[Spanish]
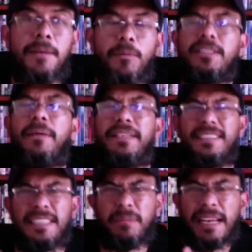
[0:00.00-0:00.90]
pues a
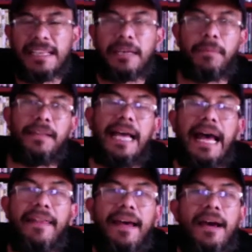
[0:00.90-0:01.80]
veces es
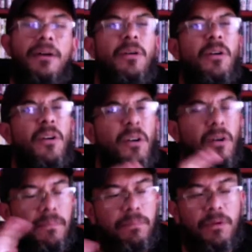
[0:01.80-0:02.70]
malinterpretada
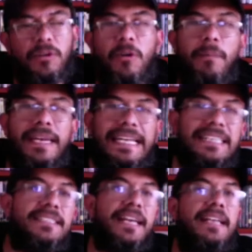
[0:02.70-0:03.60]
o por
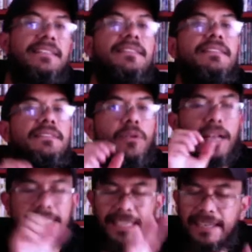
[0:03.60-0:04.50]
conveniencias con
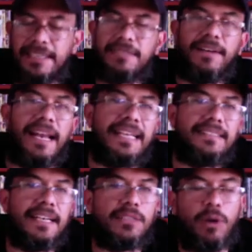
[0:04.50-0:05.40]
ciertas
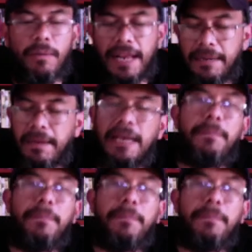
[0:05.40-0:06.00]
falacias o hablar mal.